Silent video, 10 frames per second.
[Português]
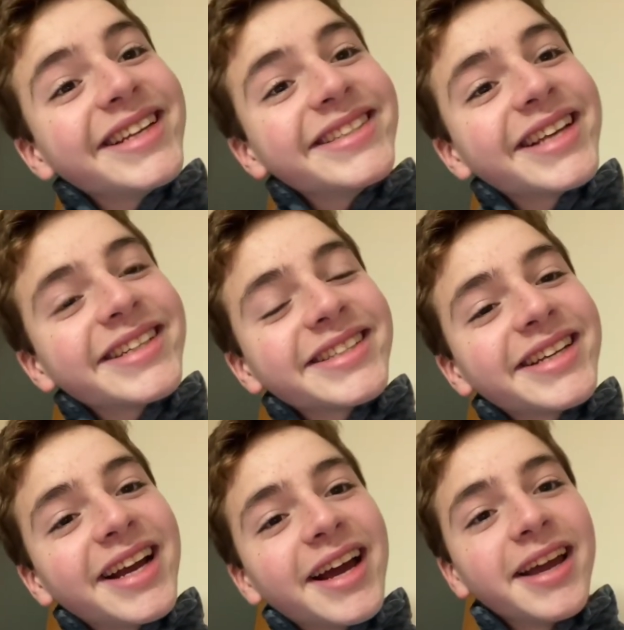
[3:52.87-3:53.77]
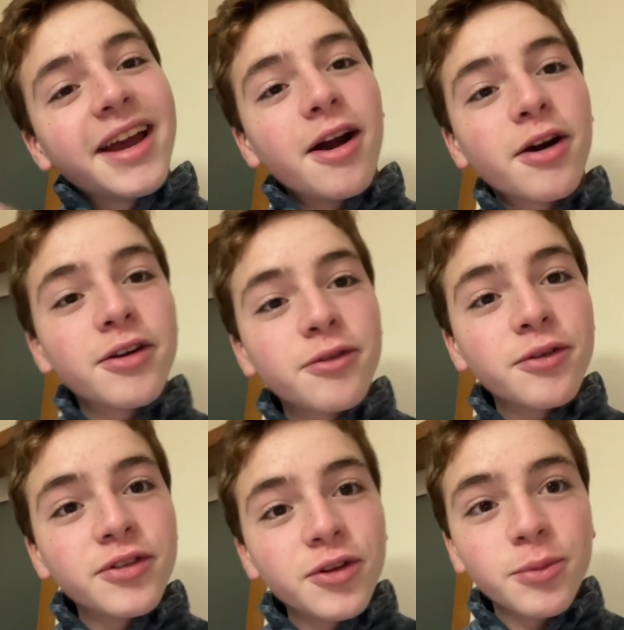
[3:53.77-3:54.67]
Gente, já cheguei,
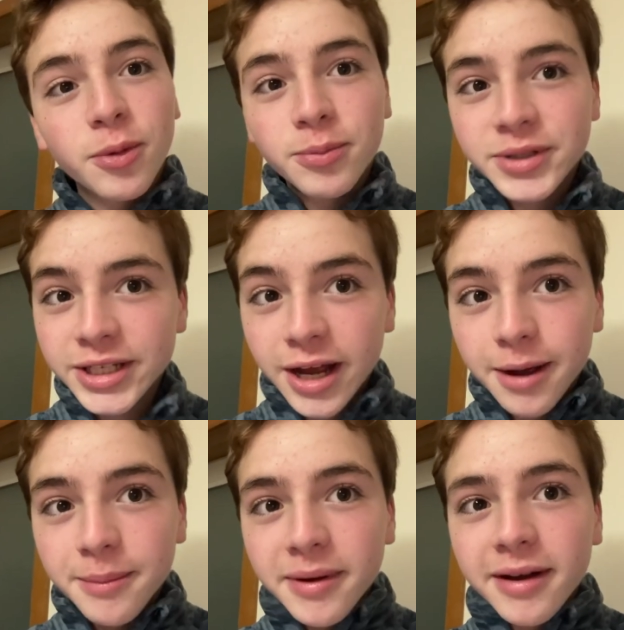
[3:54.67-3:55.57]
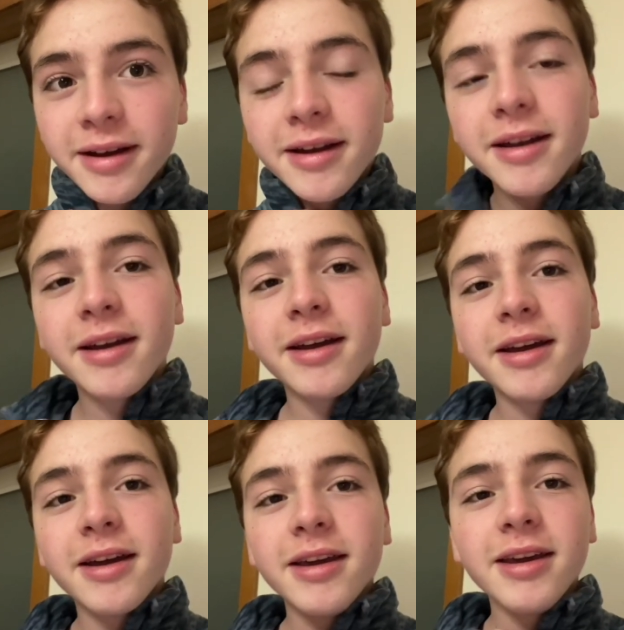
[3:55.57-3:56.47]
agora vou vestir o meu pijama.
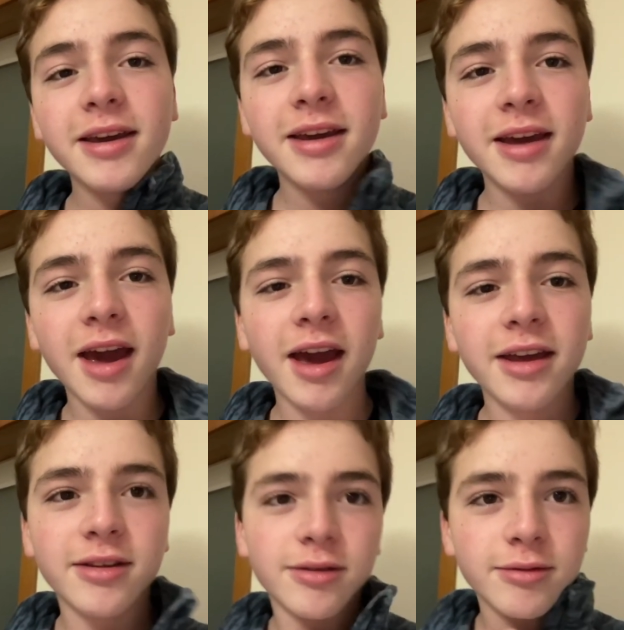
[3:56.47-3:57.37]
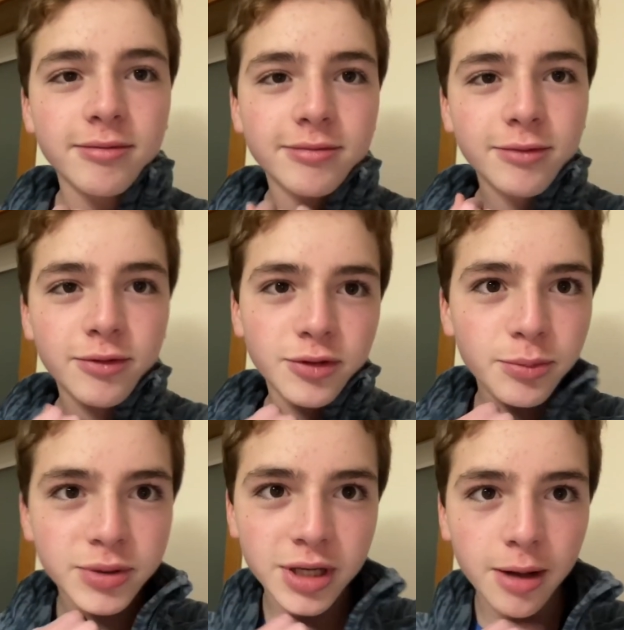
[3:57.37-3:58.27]
E é isso. Vou
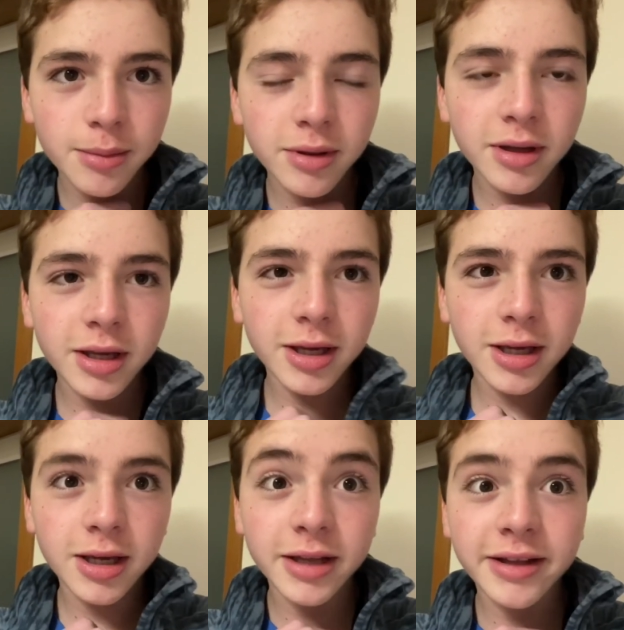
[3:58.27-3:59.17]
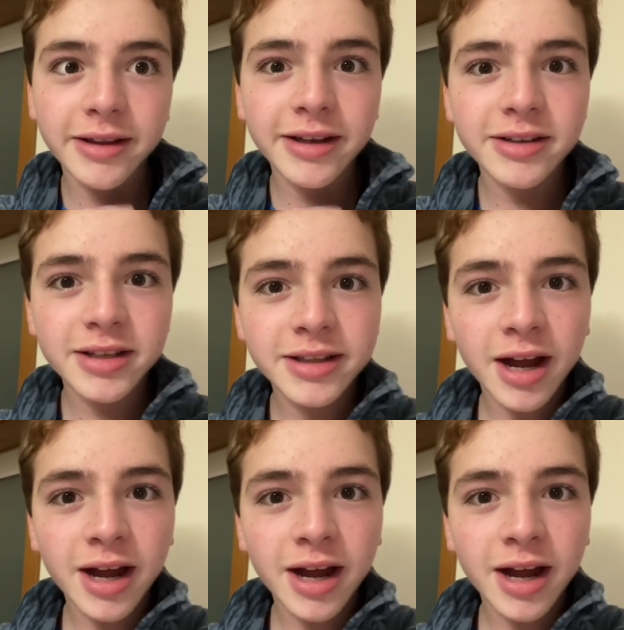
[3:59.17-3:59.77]
vestir o pijama e ainda tenho que